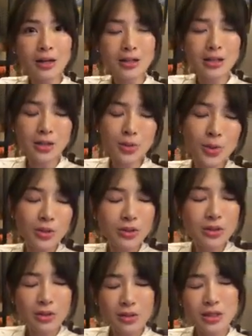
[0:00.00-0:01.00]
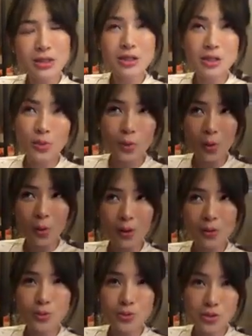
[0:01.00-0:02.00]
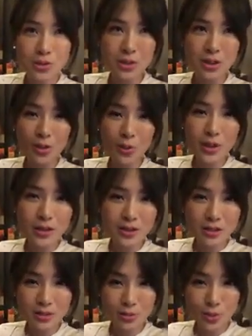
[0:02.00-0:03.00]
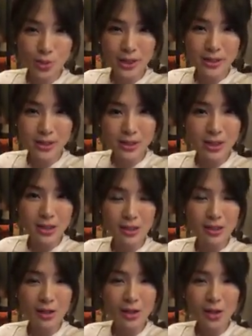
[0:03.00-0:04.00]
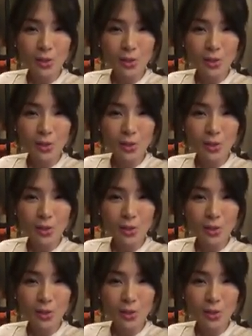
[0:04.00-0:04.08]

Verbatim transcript: 其实我其实我只是因为最近。